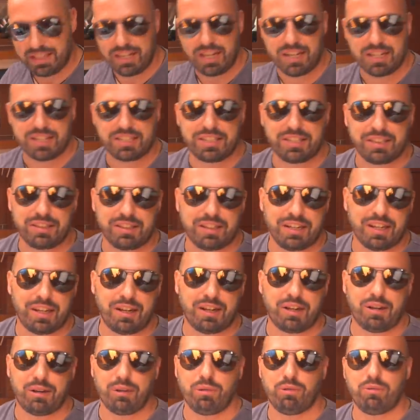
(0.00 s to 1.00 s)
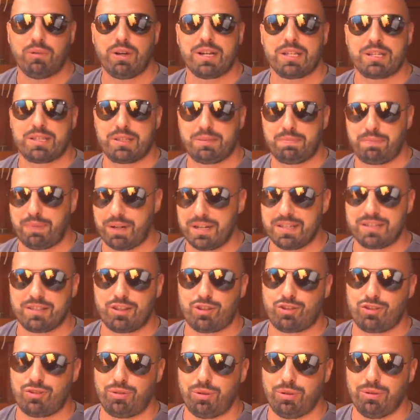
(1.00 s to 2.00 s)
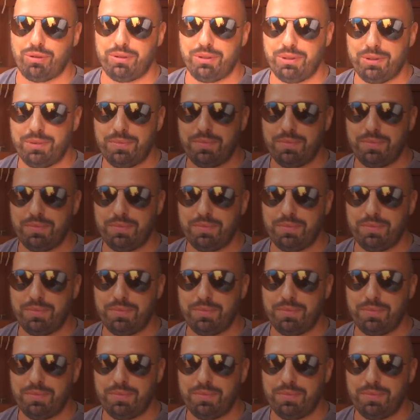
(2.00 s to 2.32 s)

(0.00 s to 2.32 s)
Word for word: яхтинга у вас произошло?